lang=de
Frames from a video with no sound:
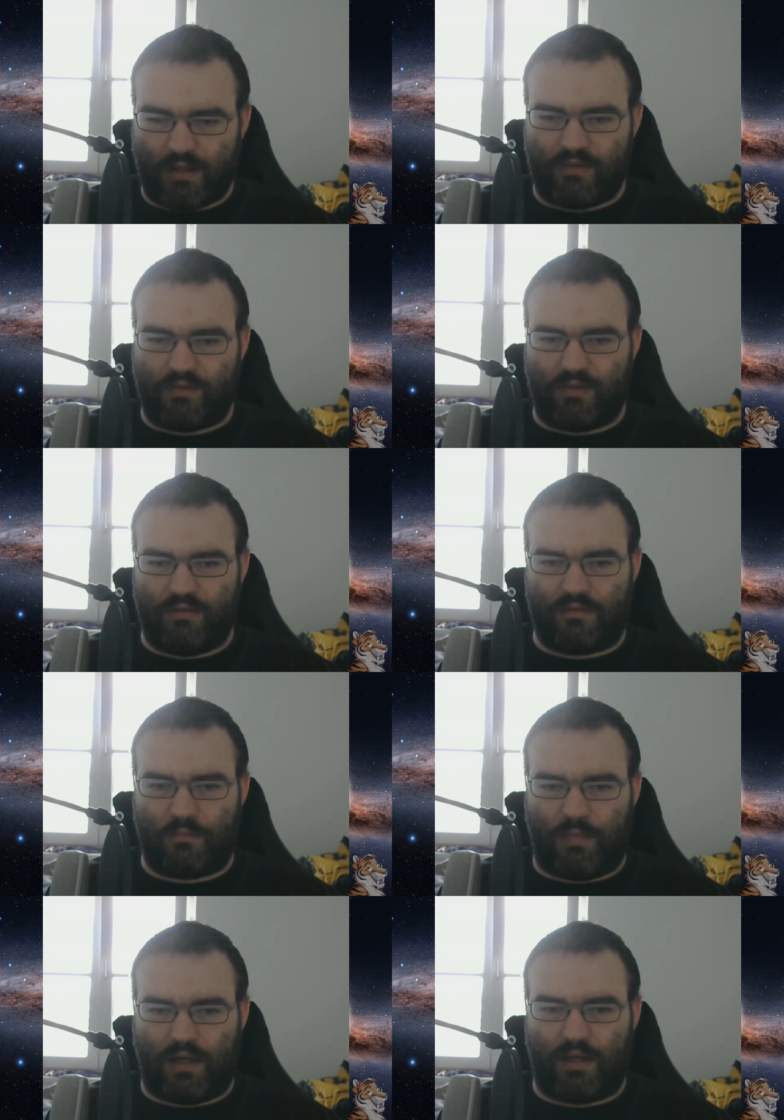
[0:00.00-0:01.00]
sind
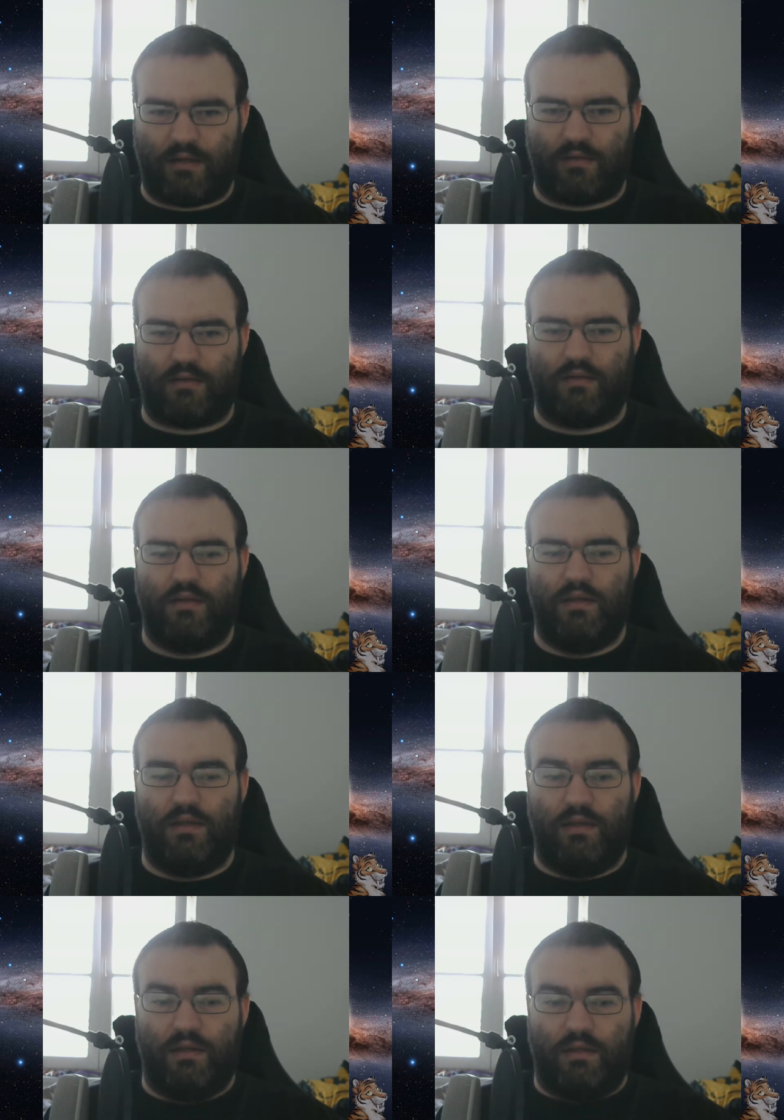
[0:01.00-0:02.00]
meine
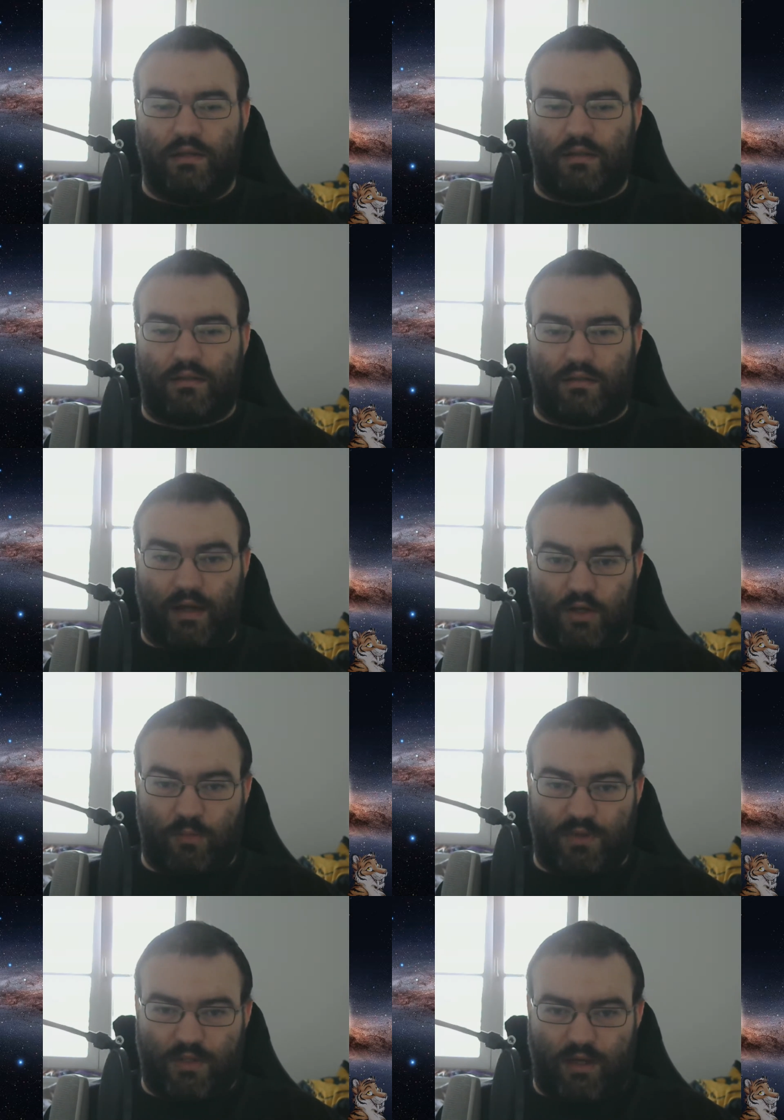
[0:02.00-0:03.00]
drei
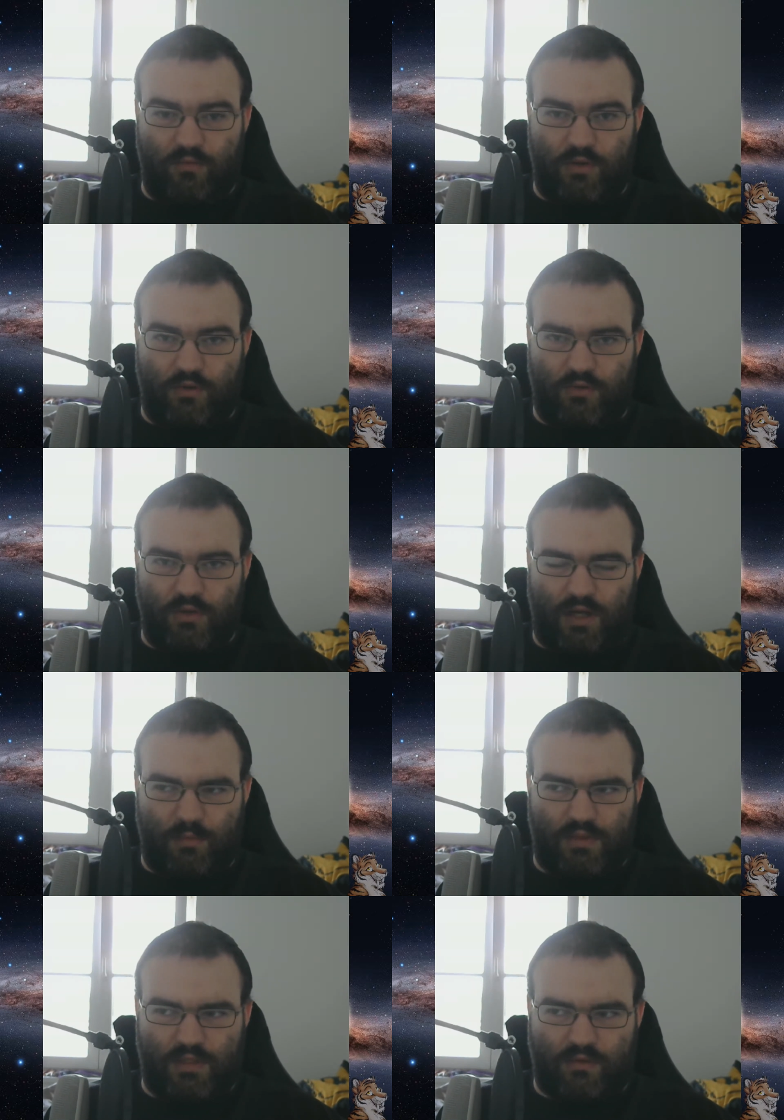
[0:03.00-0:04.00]
Kommentarvideos. Die
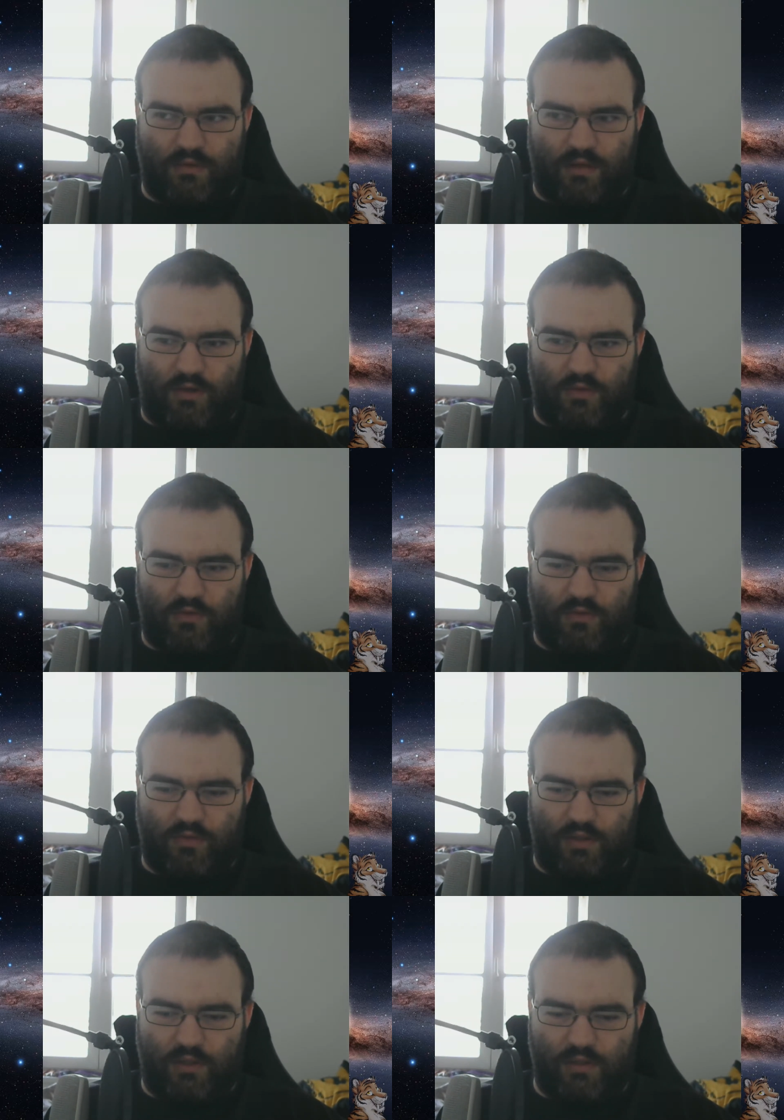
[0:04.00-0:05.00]
habe ich jetzt aus
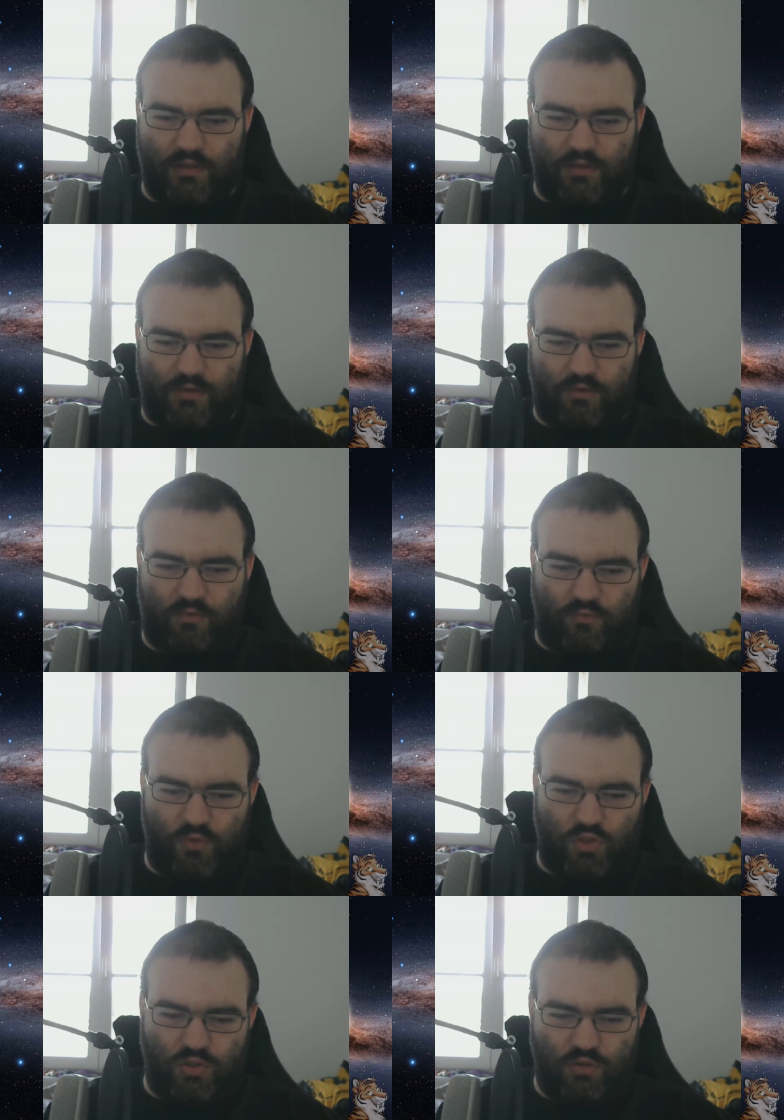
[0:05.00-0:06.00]
den
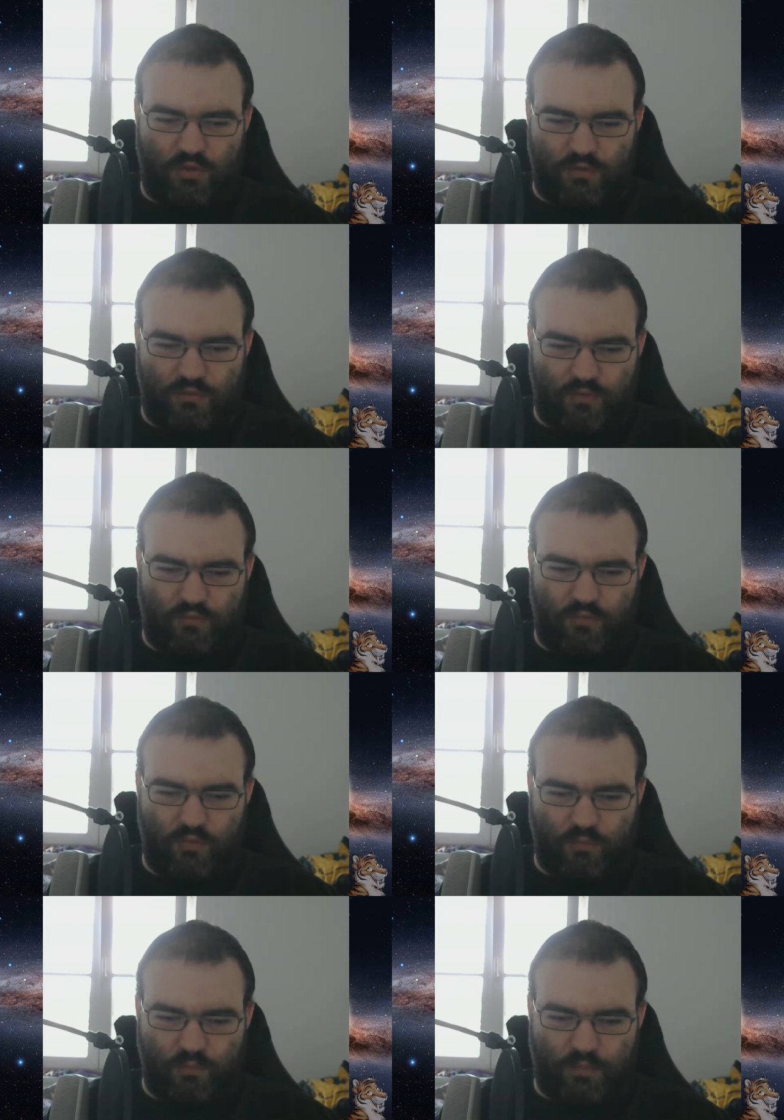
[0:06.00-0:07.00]
inzwischen noch
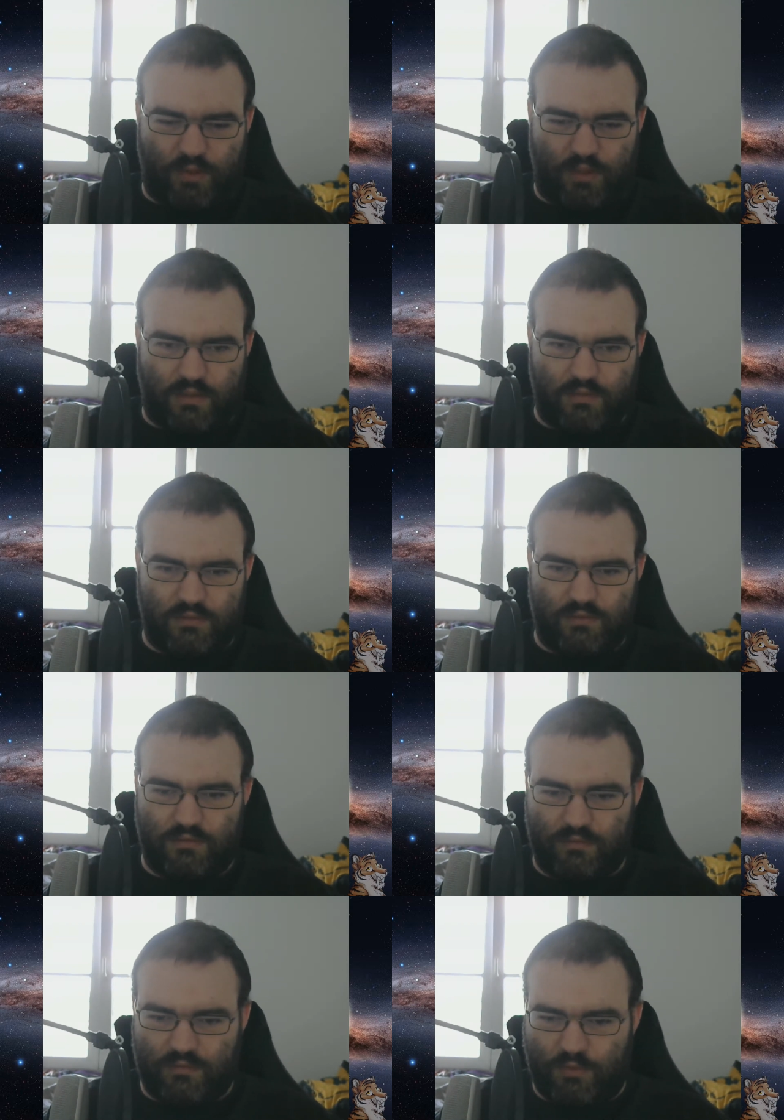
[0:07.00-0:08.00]

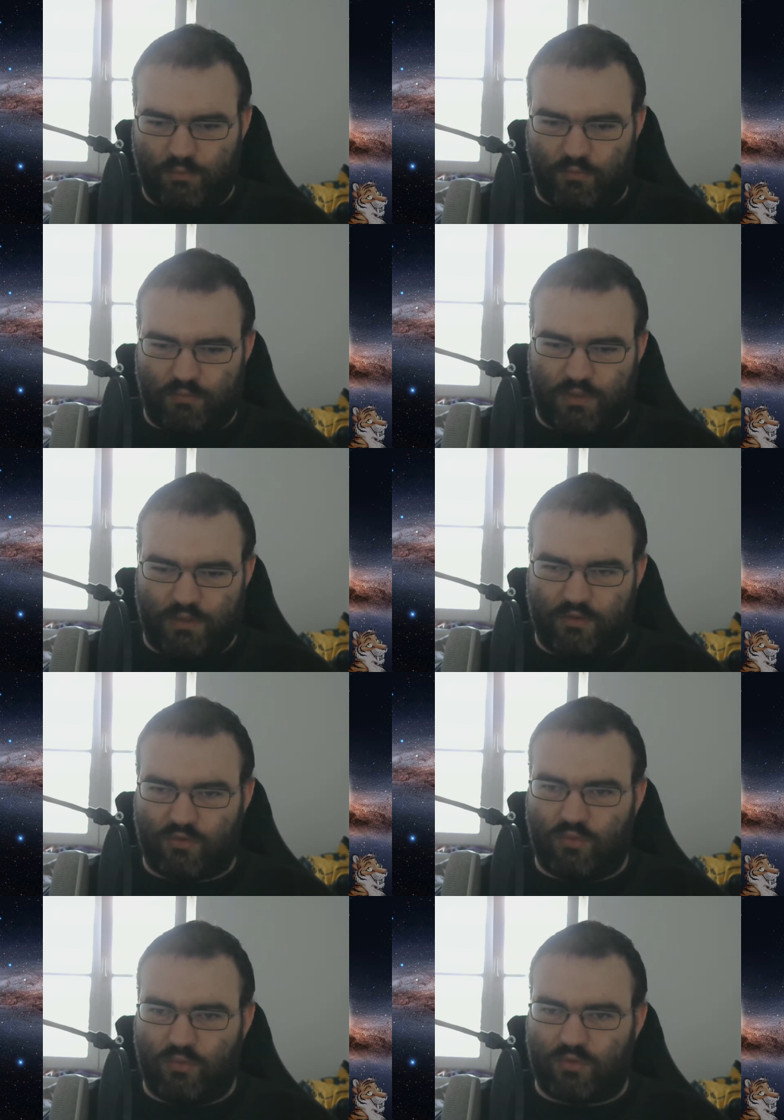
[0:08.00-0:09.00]
verfügbaren. Ich muss mal ganz
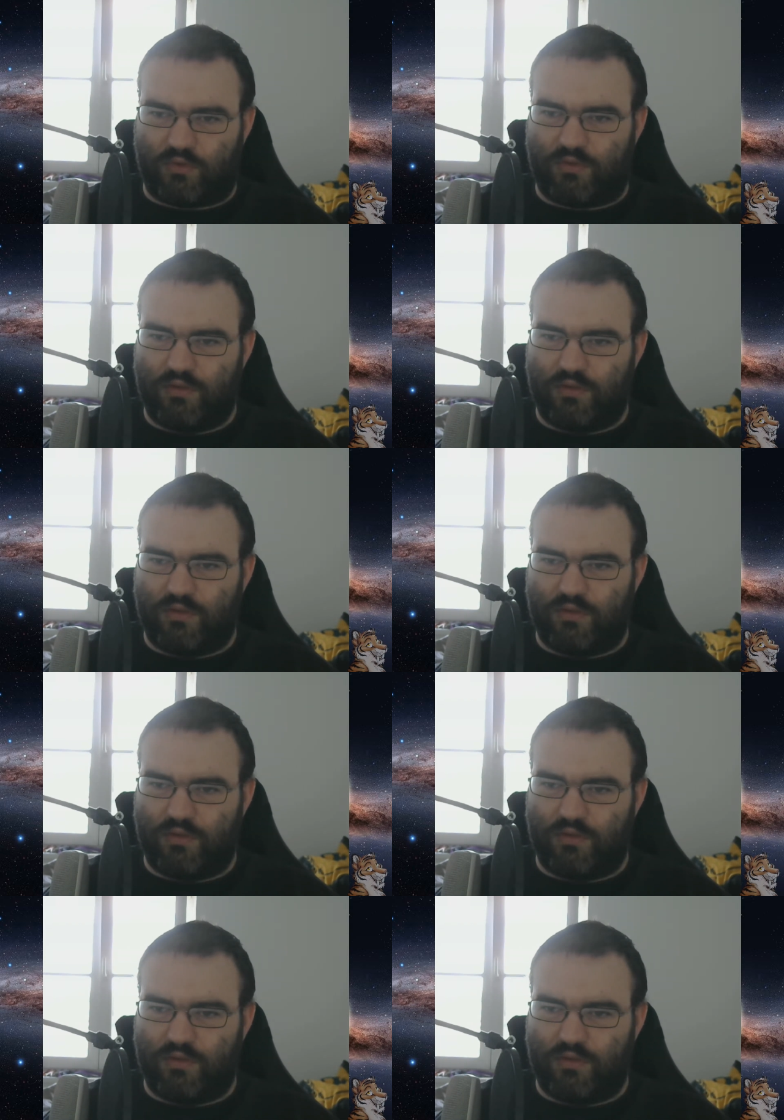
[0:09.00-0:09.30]
kurz